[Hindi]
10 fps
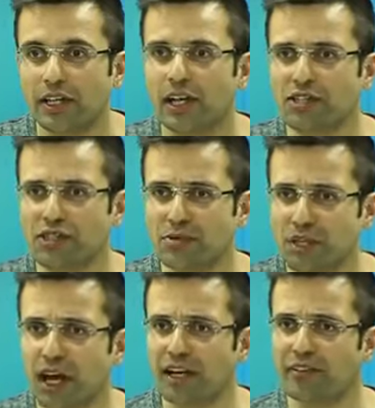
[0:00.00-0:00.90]
ये
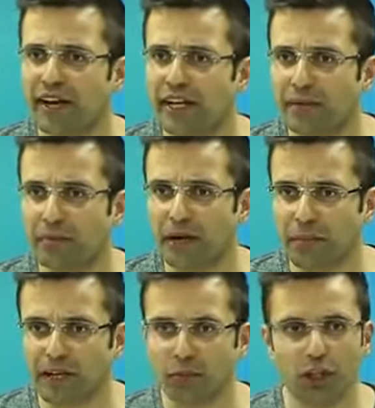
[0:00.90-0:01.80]
रिलेशनशिप्स कहाँ डिफाइंड है मन
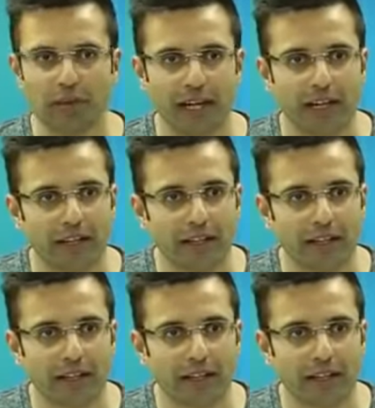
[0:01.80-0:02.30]
में या बुद्धि में